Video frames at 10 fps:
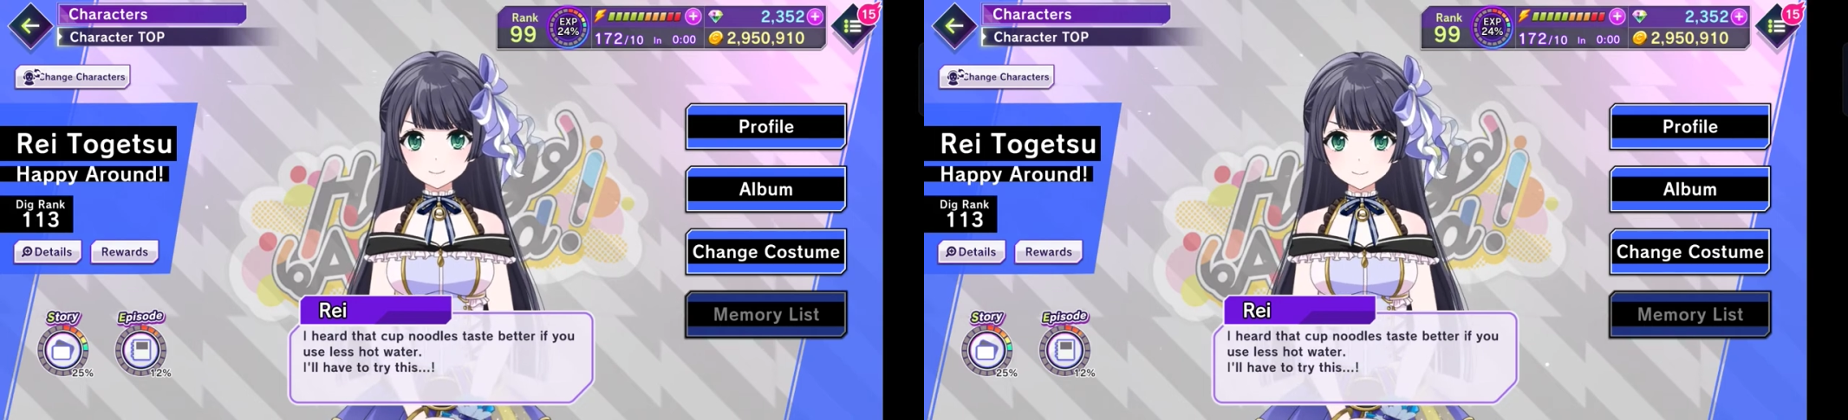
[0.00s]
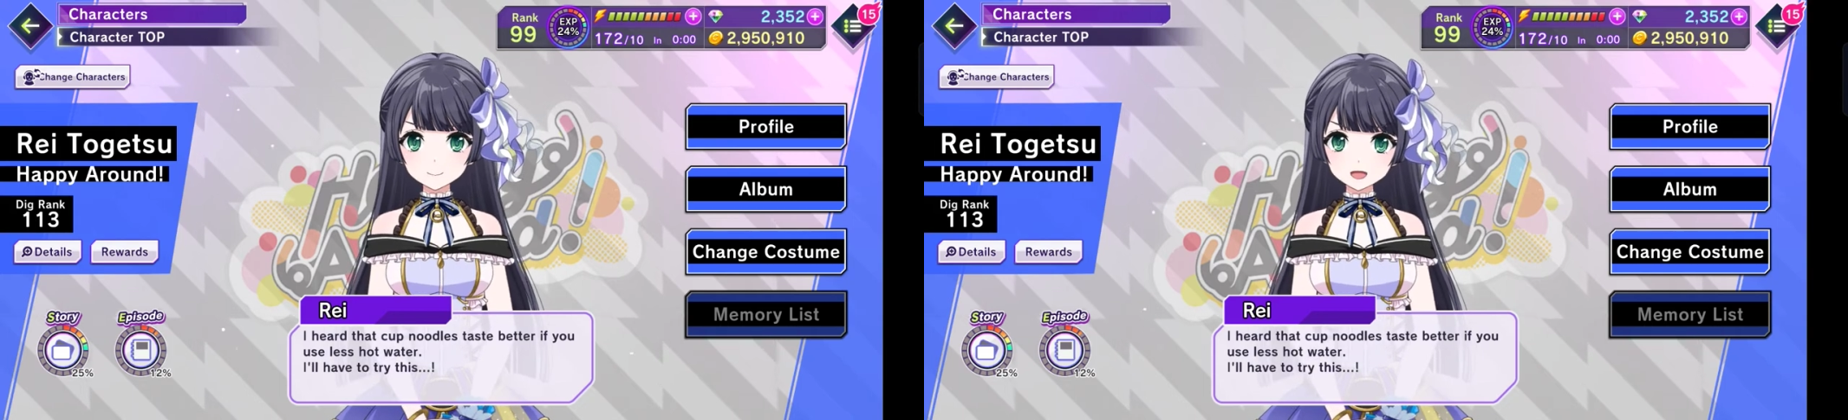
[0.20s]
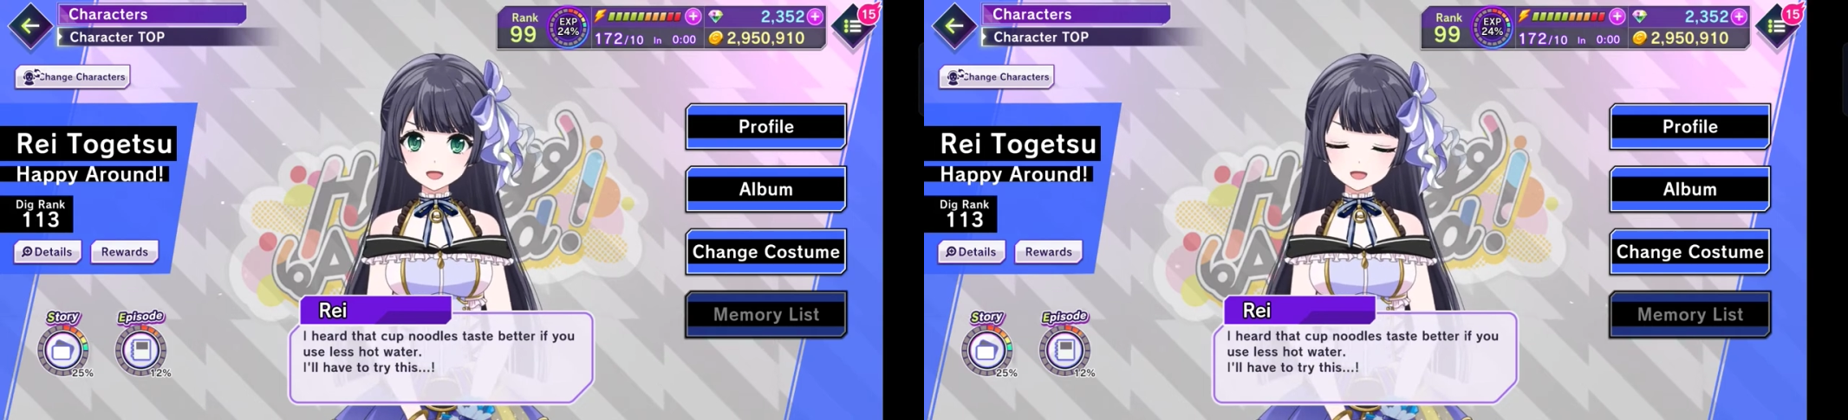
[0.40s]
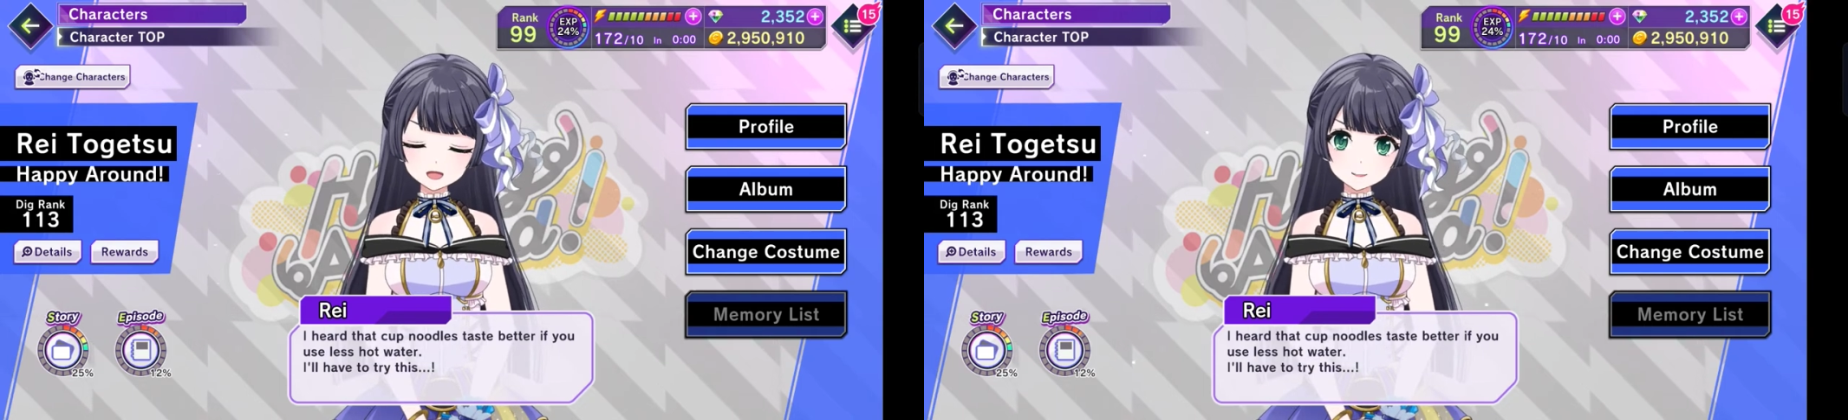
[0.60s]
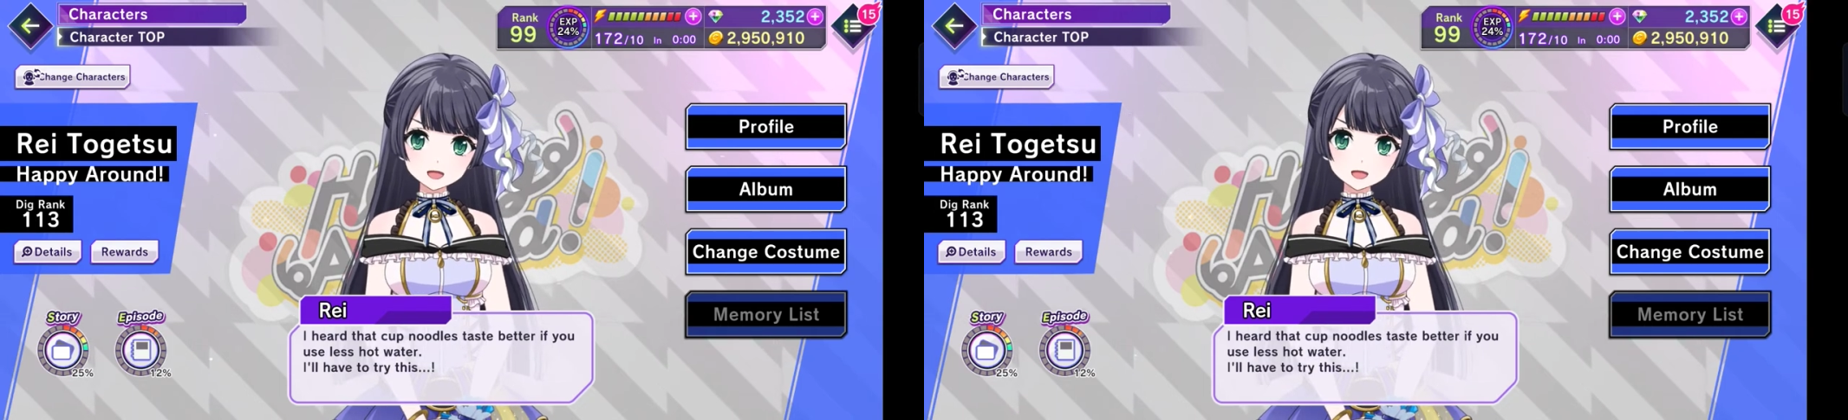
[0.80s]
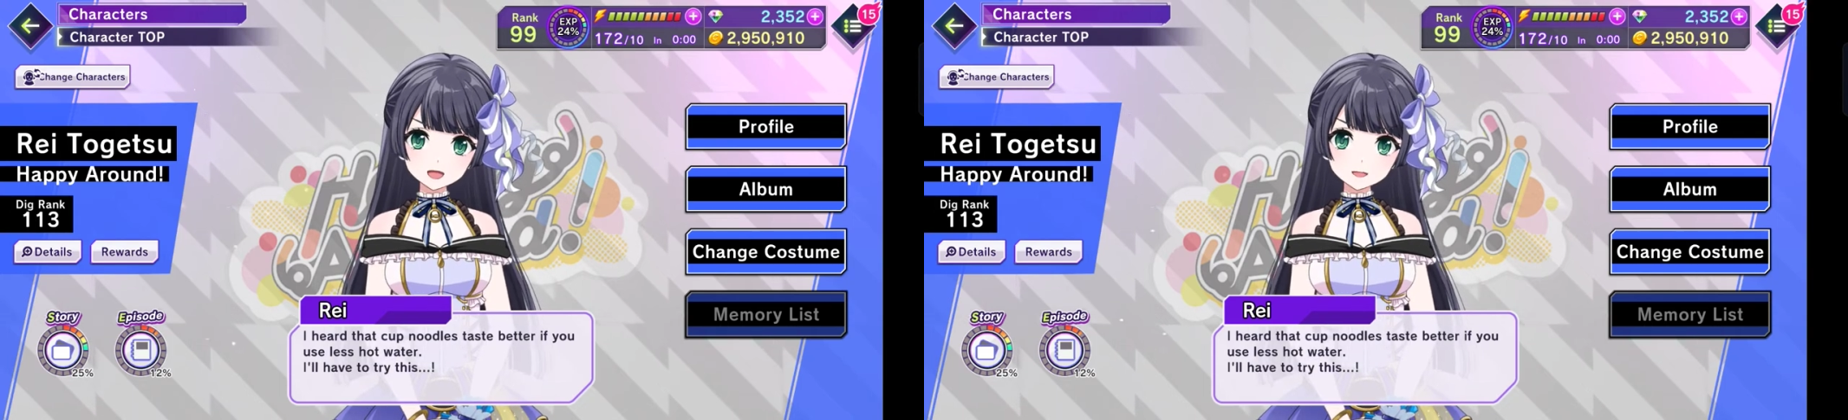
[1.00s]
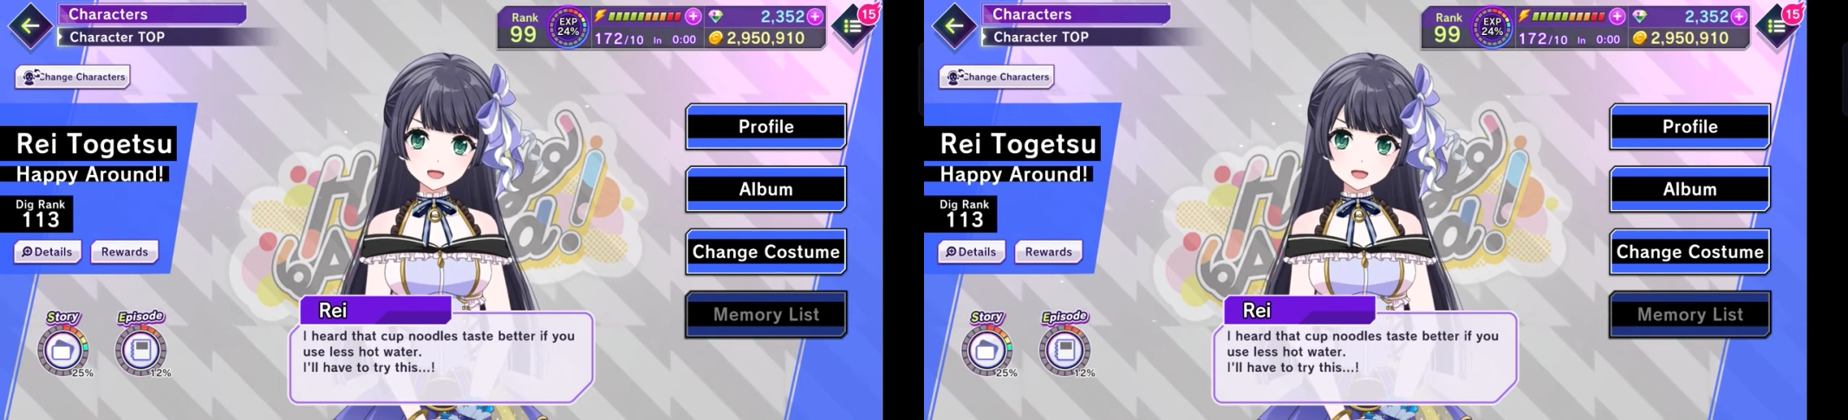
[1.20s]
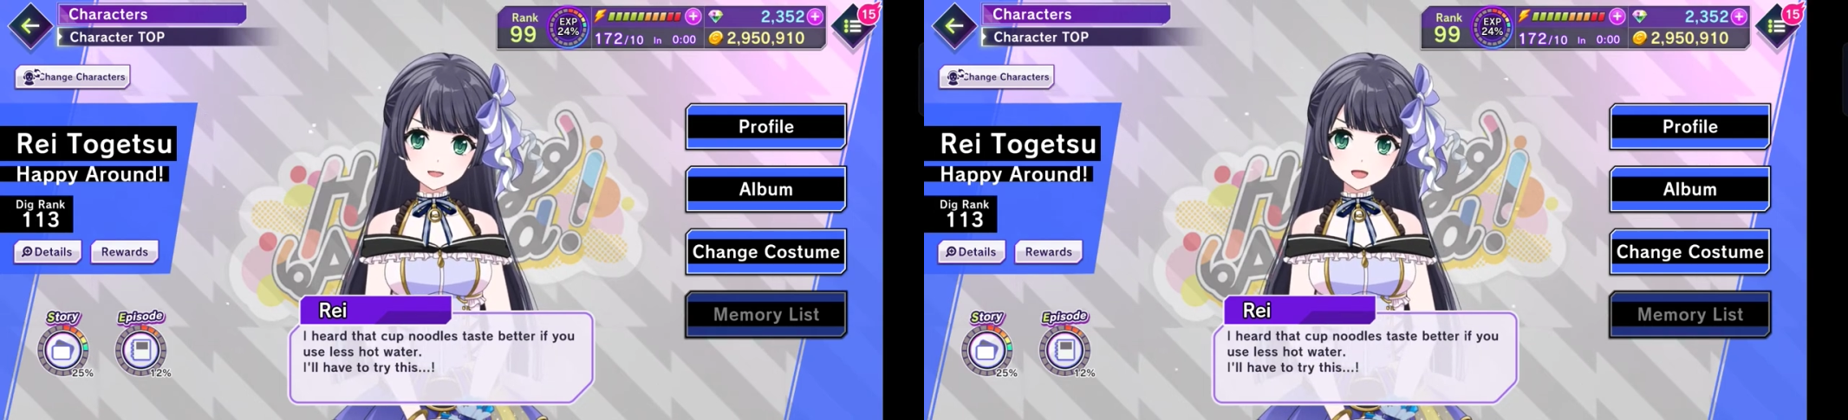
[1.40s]
これは試してみなく
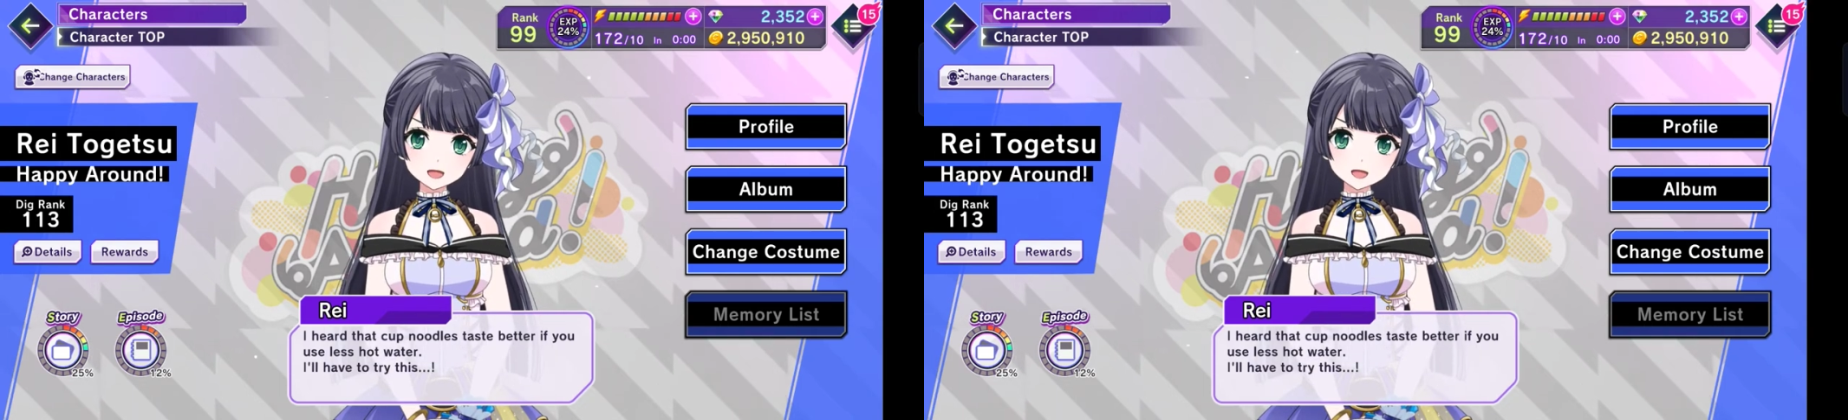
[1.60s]
ては